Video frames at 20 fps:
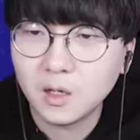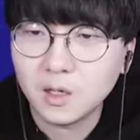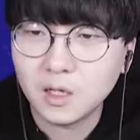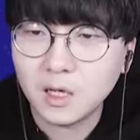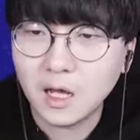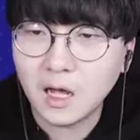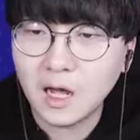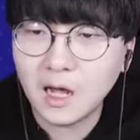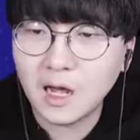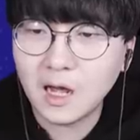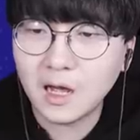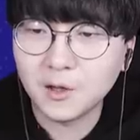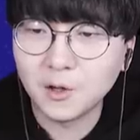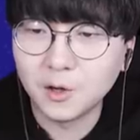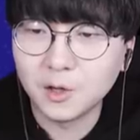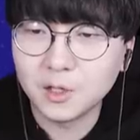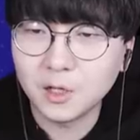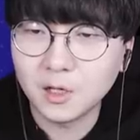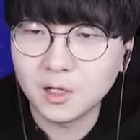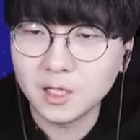야
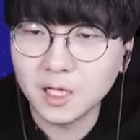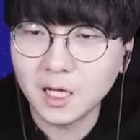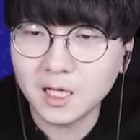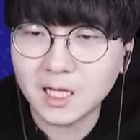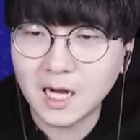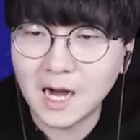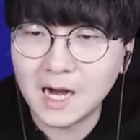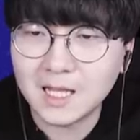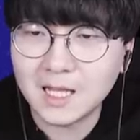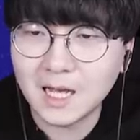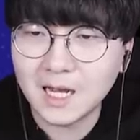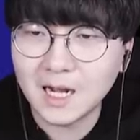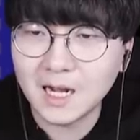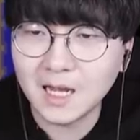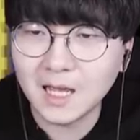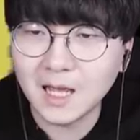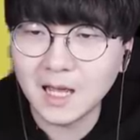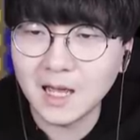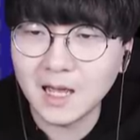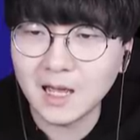여기서 그냥
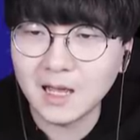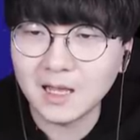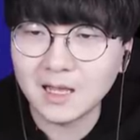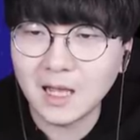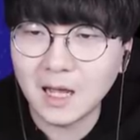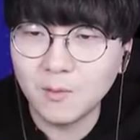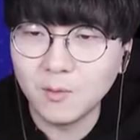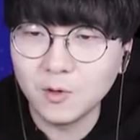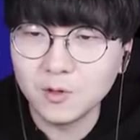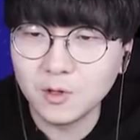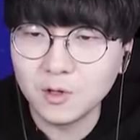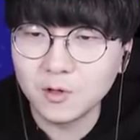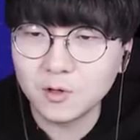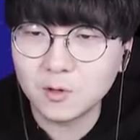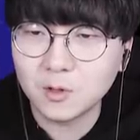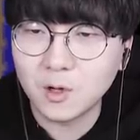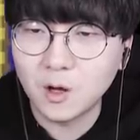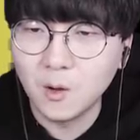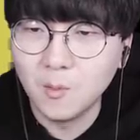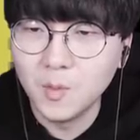달달하게 나무들
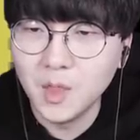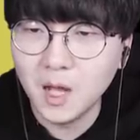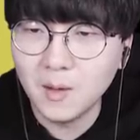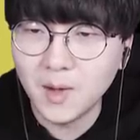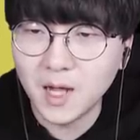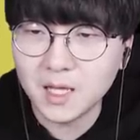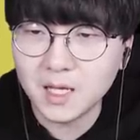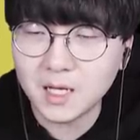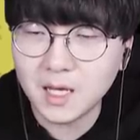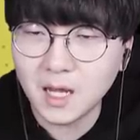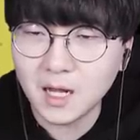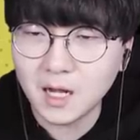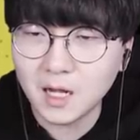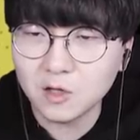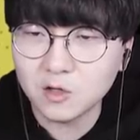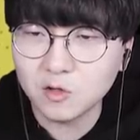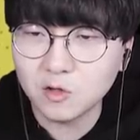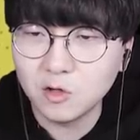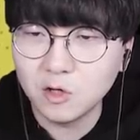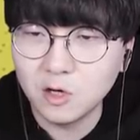겁나 많이
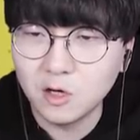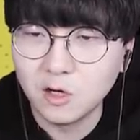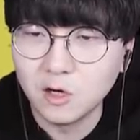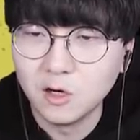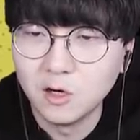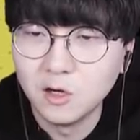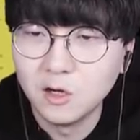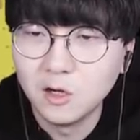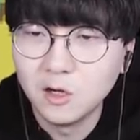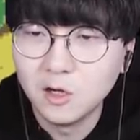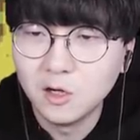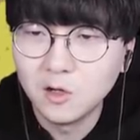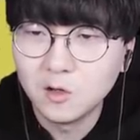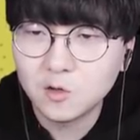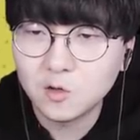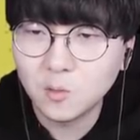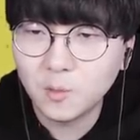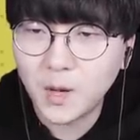캐가지고 좀